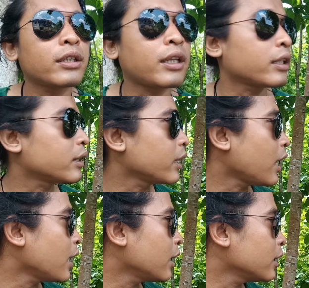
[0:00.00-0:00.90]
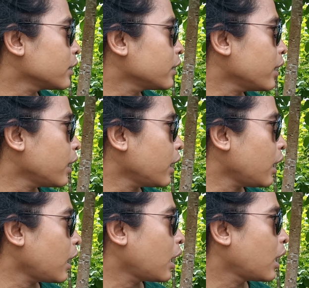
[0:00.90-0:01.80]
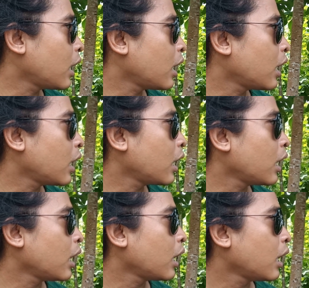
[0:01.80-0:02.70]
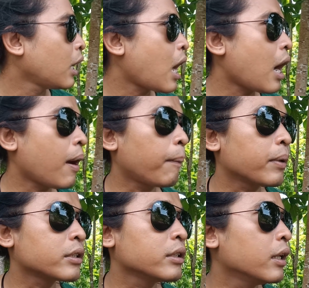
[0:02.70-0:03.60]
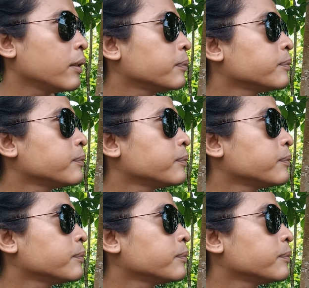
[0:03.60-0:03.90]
tetean ke apa sih ya